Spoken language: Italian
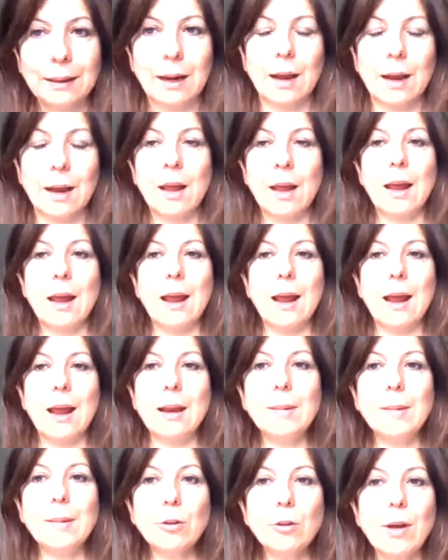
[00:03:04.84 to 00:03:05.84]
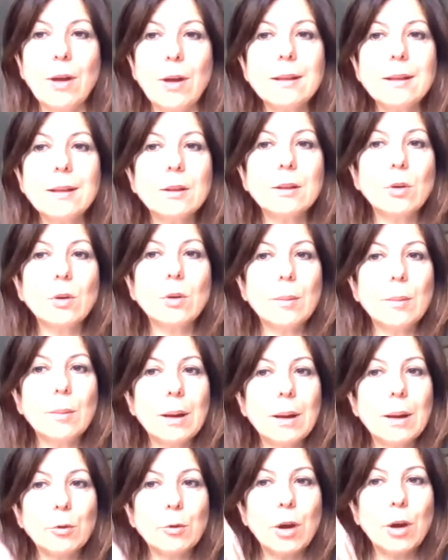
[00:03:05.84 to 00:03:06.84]
eh, l'emergenza, noi abbiamo
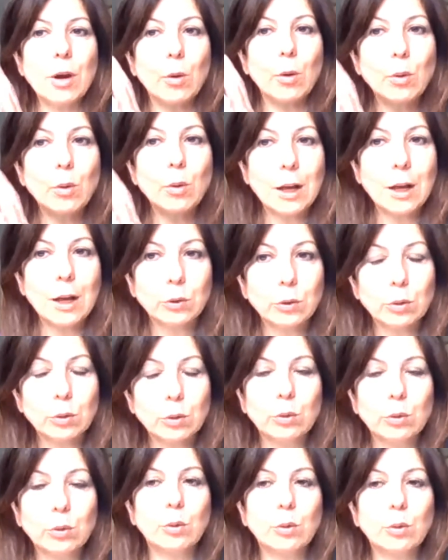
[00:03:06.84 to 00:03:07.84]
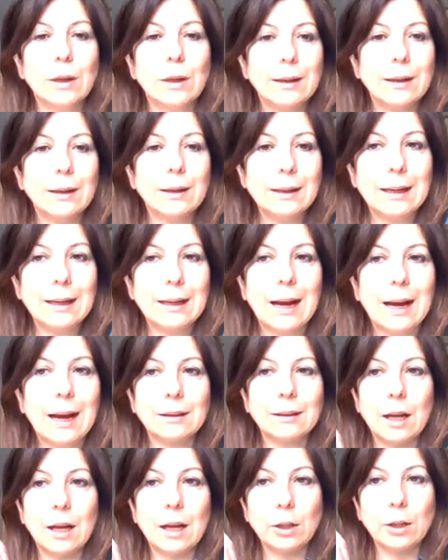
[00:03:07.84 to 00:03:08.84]
già una struttura dedicata ad
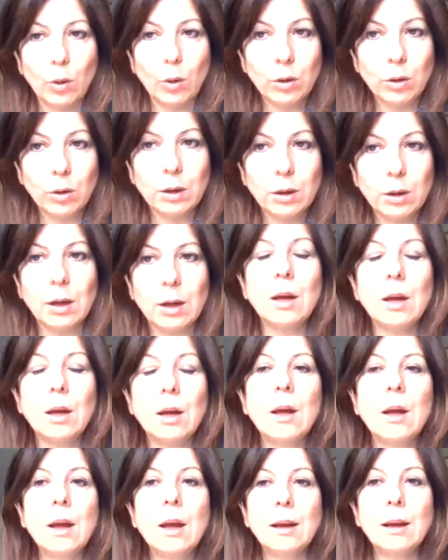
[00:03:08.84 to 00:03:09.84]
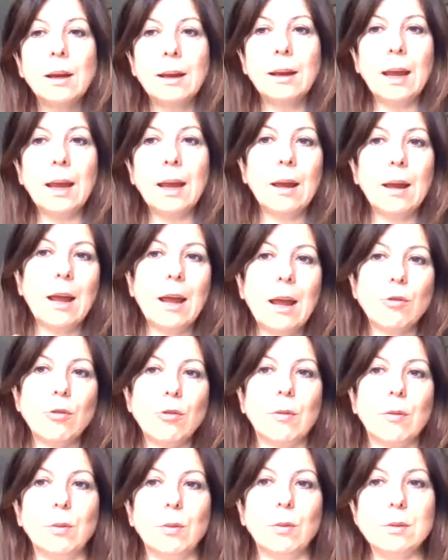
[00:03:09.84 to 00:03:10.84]
hoc che è già
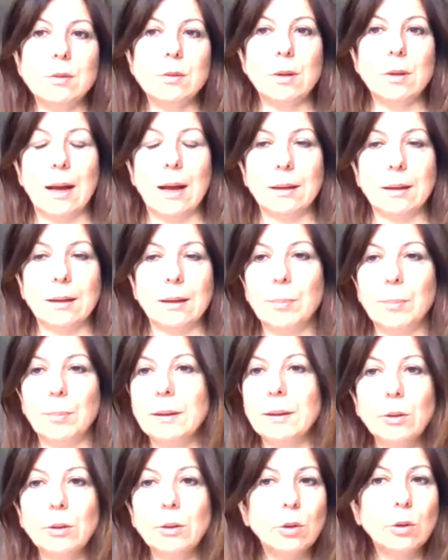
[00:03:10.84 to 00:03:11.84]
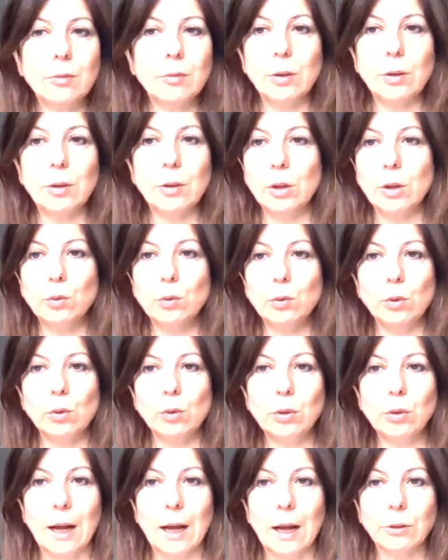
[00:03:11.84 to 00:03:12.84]
funzionante, pertanto io non vedo nessuno scandalo,
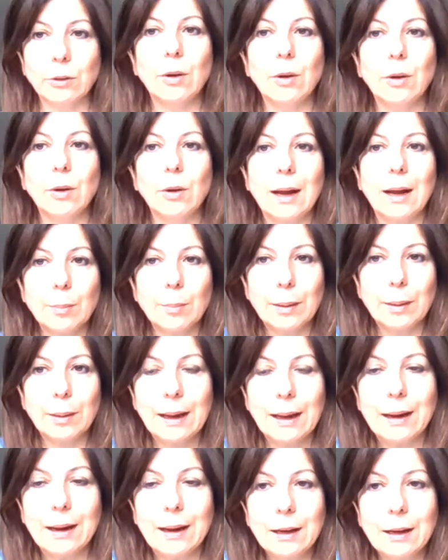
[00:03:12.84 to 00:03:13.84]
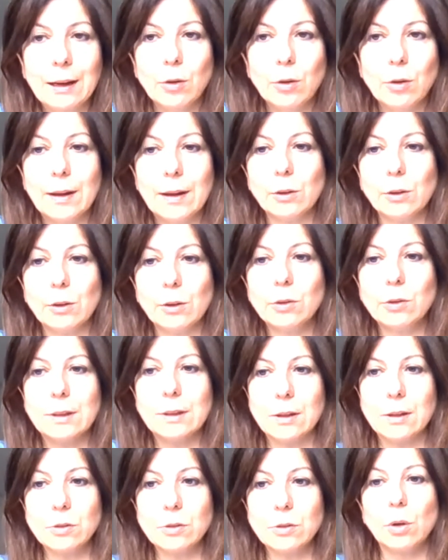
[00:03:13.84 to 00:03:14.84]
anche perché il governo stesso
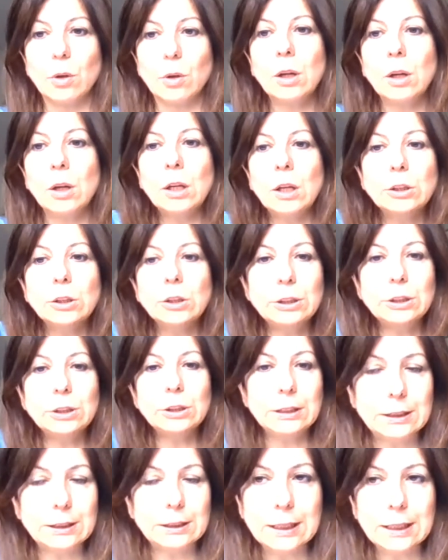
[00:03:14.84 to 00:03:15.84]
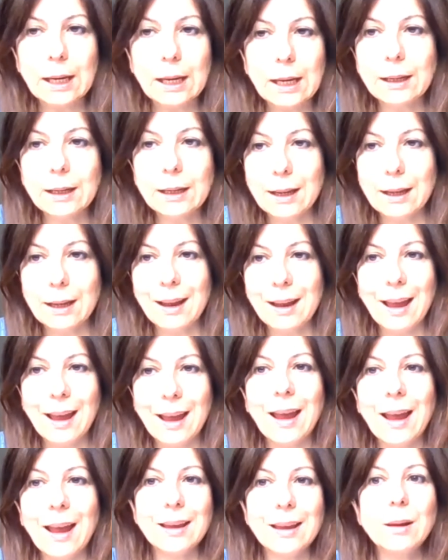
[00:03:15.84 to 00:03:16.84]
ci dice che è
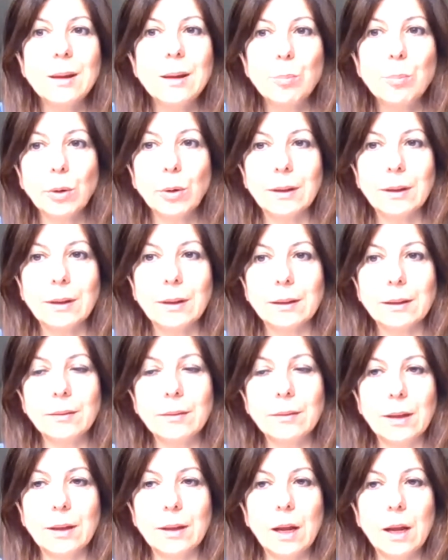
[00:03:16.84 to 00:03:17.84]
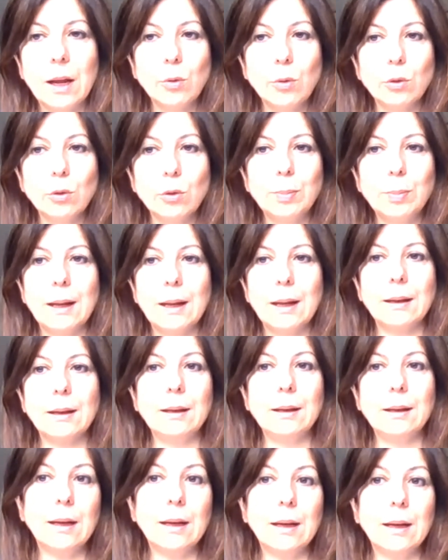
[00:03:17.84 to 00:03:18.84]
importante avere un ospedale dedicato e
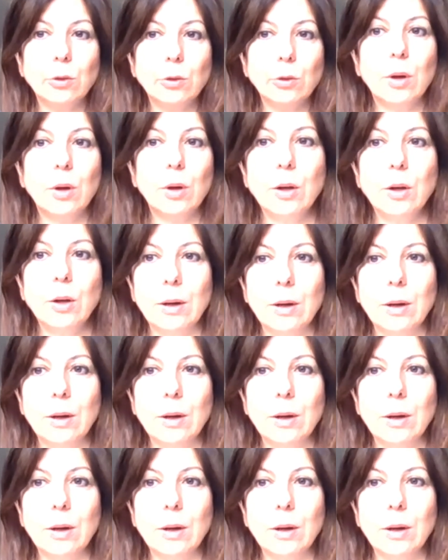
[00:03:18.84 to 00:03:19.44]
noi l'abbiamo.